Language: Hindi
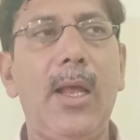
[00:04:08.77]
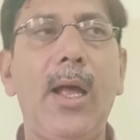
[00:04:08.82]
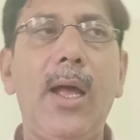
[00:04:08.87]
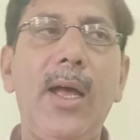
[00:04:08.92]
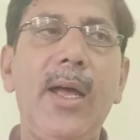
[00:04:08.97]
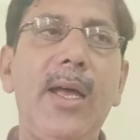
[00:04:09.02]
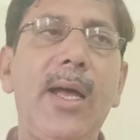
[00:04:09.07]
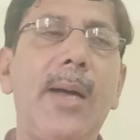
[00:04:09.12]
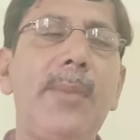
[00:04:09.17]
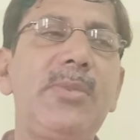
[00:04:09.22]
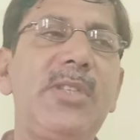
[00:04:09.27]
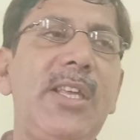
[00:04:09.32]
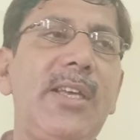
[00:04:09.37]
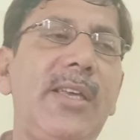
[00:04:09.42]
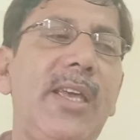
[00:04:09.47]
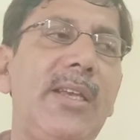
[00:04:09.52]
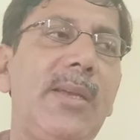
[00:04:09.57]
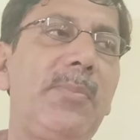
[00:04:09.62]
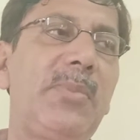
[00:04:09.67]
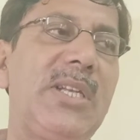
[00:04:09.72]
हाँ आप
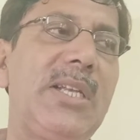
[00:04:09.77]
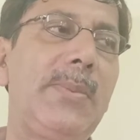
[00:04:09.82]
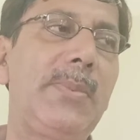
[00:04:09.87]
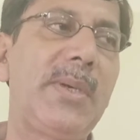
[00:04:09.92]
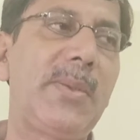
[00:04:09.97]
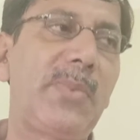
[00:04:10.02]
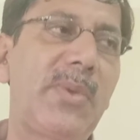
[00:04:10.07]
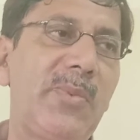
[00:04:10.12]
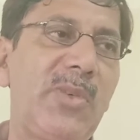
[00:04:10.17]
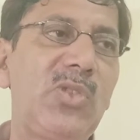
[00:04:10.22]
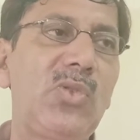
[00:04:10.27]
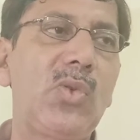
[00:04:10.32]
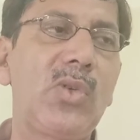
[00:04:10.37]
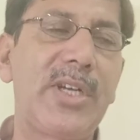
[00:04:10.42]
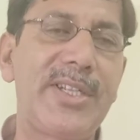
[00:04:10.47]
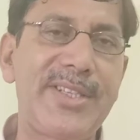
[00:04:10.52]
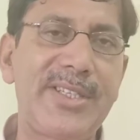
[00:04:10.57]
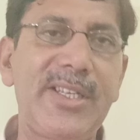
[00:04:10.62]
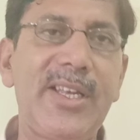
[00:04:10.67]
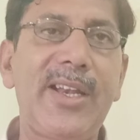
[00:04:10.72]
देखें कि पिछले पेपर में जो
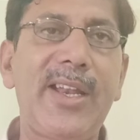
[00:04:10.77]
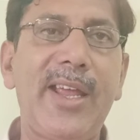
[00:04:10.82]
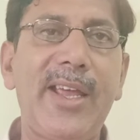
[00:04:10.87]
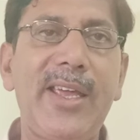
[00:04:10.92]
गलतियाँ रह